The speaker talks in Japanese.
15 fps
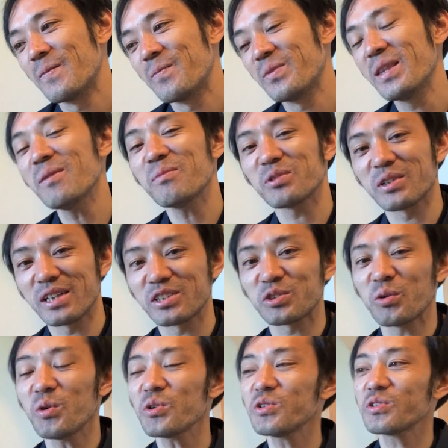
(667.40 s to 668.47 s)
でもね
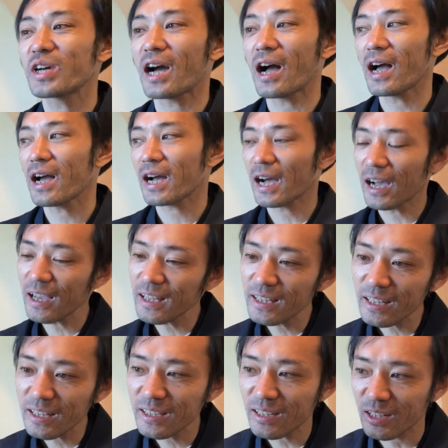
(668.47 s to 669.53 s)
そういうか変え
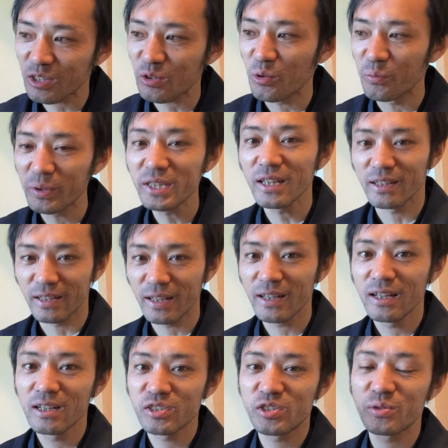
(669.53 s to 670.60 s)
てきた人を見て
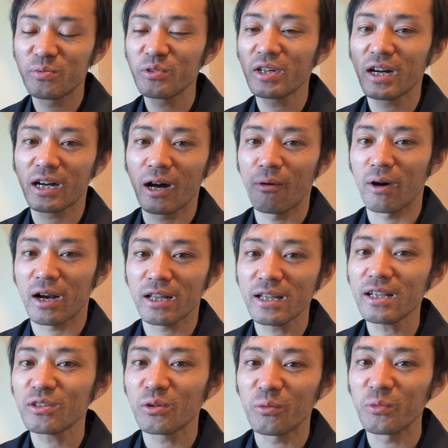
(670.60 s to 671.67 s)
ね自分が変わら
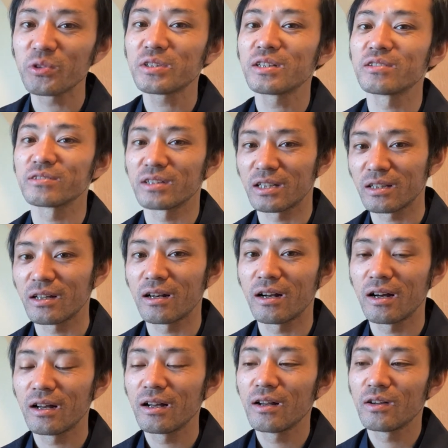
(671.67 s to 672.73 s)
ないと思ってるんだったら
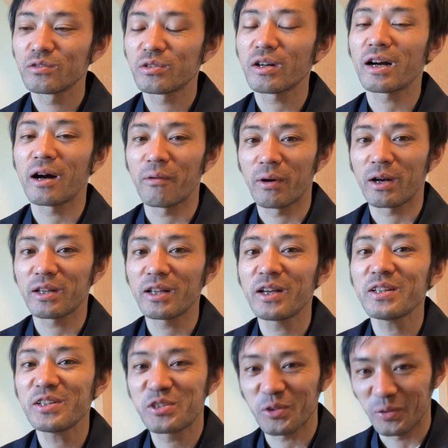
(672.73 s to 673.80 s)
それは変わらな
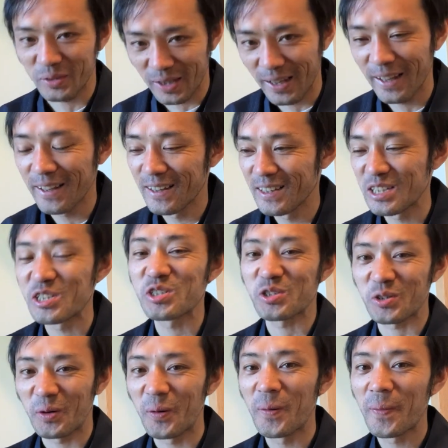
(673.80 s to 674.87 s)
いでしょうね一
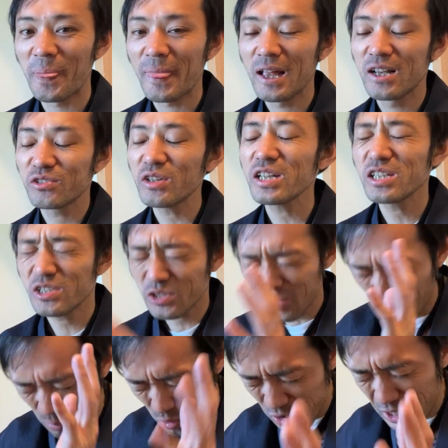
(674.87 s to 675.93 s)
生それは一
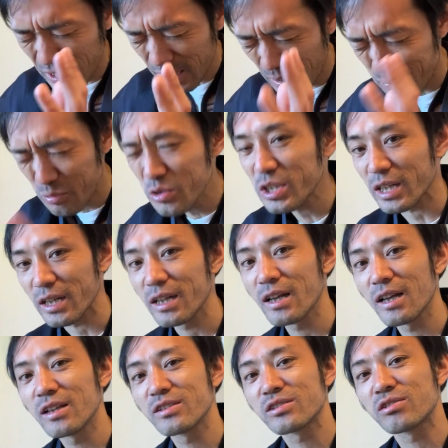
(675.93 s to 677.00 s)
生申し訳ない無理
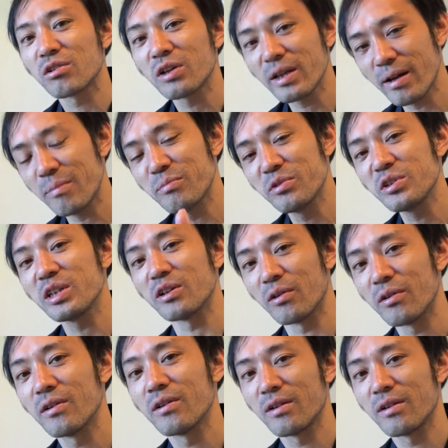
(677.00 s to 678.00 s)
それは無理よ